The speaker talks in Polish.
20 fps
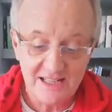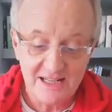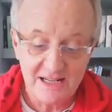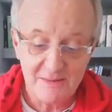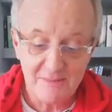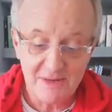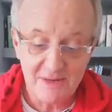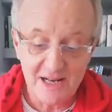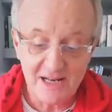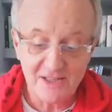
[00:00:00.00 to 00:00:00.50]

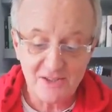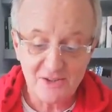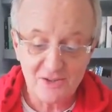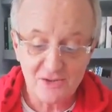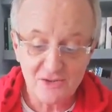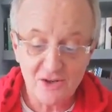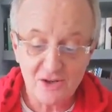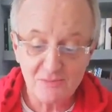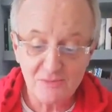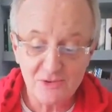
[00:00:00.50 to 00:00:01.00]
Brali do
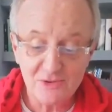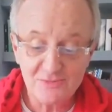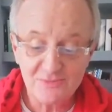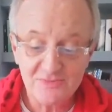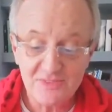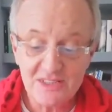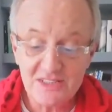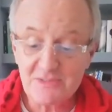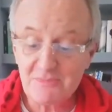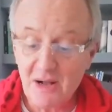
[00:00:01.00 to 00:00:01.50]
domu,
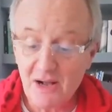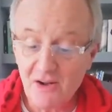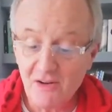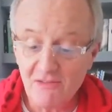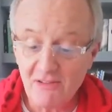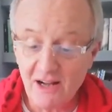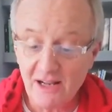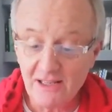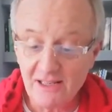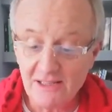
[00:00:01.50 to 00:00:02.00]

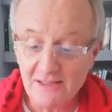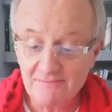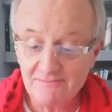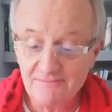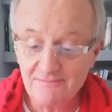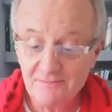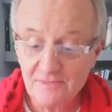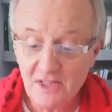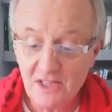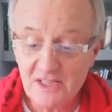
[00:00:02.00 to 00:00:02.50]
smakowali
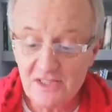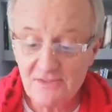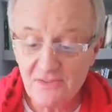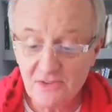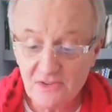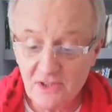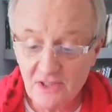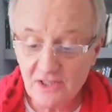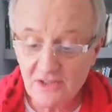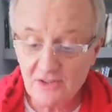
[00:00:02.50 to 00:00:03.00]
i
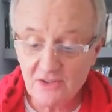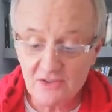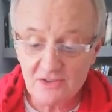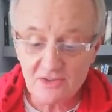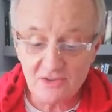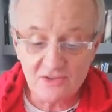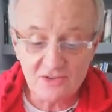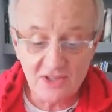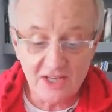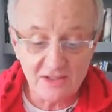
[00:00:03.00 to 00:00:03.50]
dzwonili do
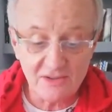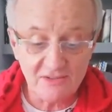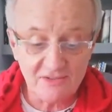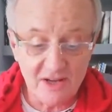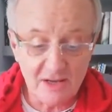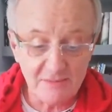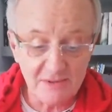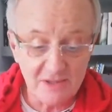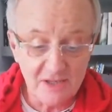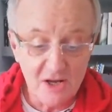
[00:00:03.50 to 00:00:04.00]
sąsiadów,
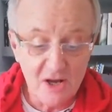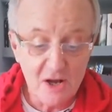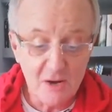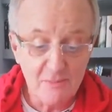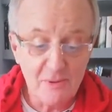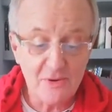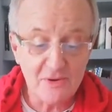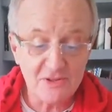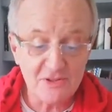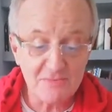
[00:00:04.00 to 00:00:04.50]
aby
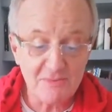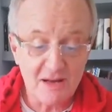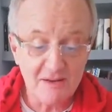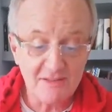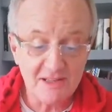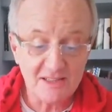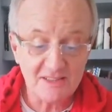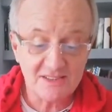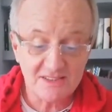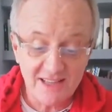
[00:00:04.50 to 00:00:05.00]

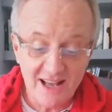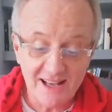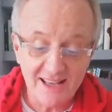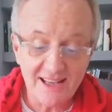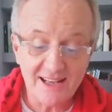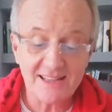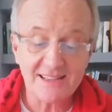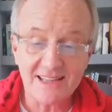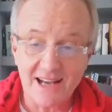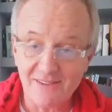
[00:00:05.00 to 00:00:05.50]
porozmawiać tak,
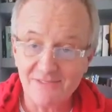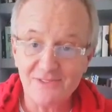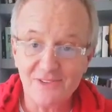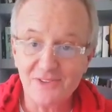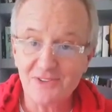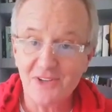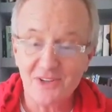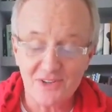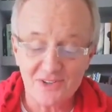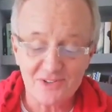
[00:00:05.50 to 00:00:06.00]
jak dawno
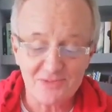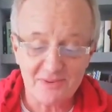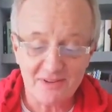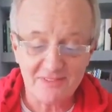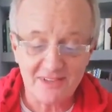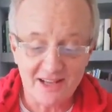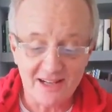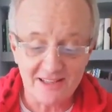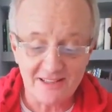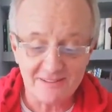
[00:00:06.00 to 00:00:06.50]
nie
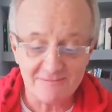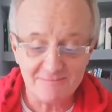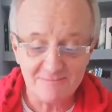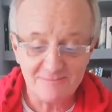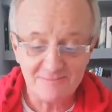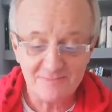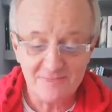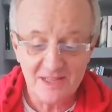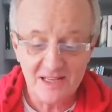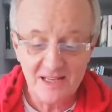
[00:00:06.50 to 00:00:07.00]
rozmawiali.
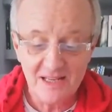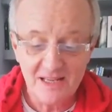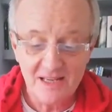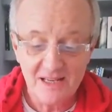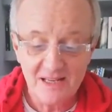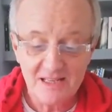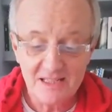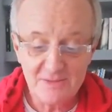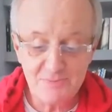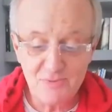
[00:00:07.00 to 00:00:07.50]

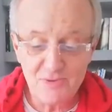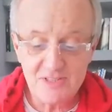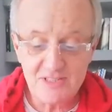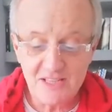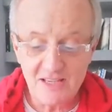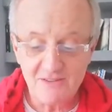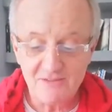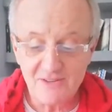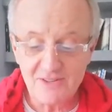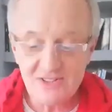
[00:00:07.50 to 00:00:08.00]
Z
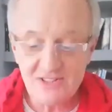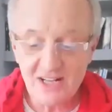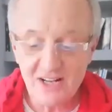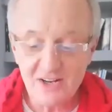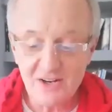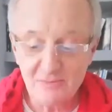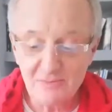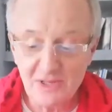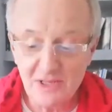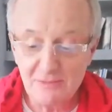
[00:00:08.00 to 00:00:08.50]
błyskiem w oczach
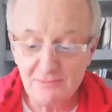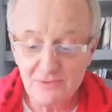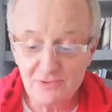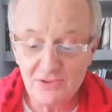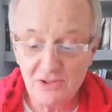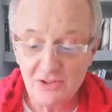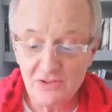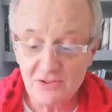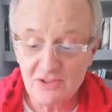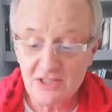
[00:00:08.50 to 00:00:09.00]
robili
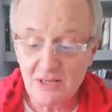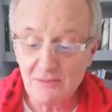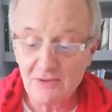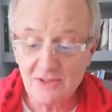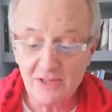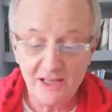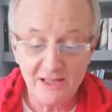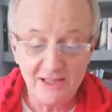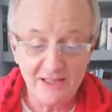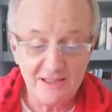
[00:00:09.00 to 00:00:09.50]
później to samo
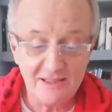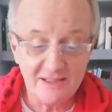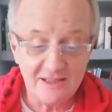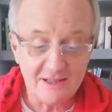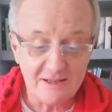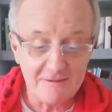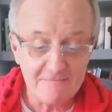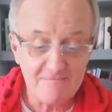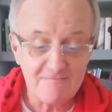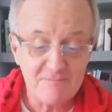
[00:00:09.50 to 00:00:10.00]
dla
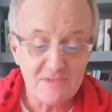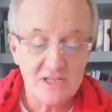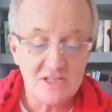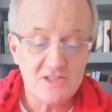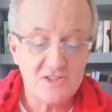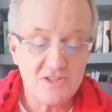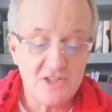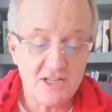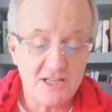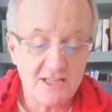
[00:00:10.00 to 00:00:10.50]
innych.
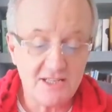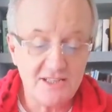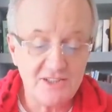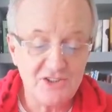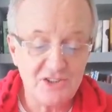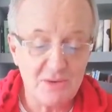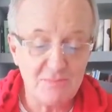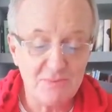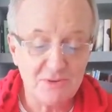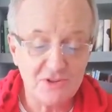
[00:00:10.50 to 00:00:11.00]
Dzielili
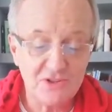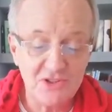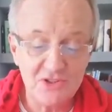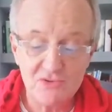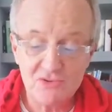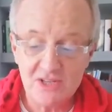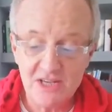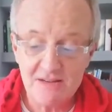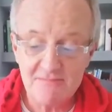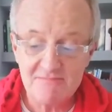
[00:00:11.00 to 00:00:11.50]
się
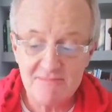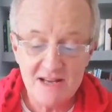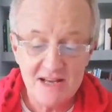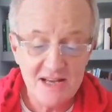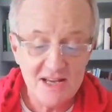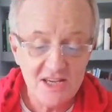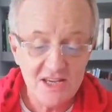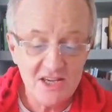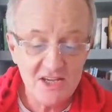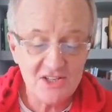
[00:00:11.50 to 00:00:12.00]
posiłkiem
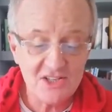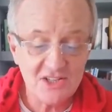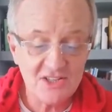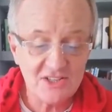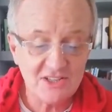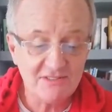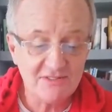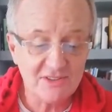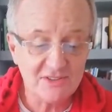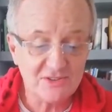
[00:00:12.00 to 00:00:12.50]
i
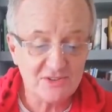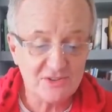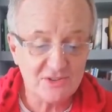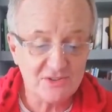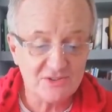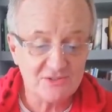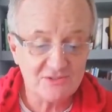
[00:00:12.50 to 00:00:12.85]
życzliwością.